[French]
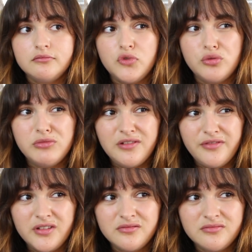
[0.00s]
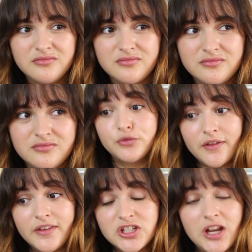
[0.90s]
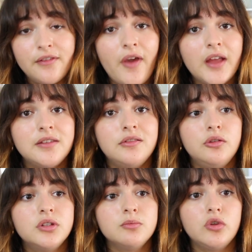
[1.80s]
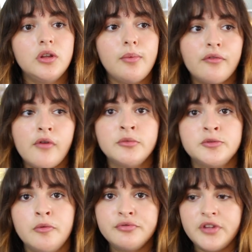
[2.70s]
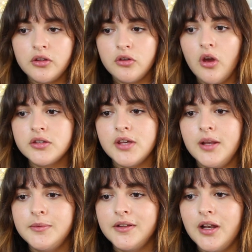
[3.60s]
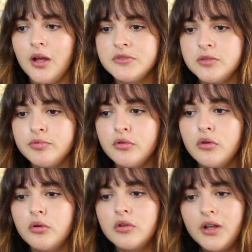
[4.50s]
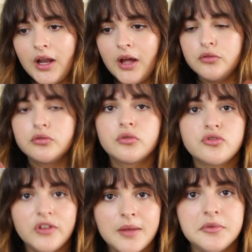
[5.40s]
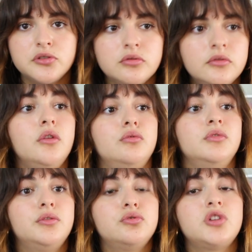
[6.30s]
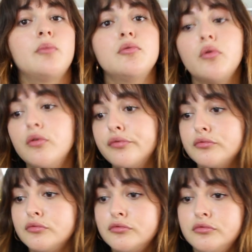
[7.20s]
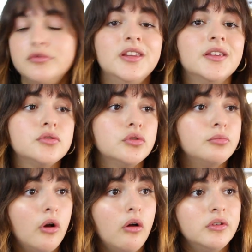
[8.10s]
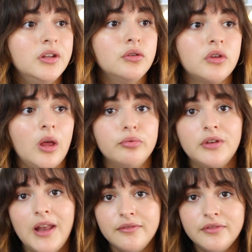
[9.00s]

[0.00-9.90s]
2020, je vous avais dit que j'allais faire des vidéos qui me tenaient parfois un petit peu plus à cœur, qui allaient peut-être aller un petit peu au-delà de ce que je fais d'habitude, donc des sujets un peu profonds ou des questionnements, des trucs un peu de la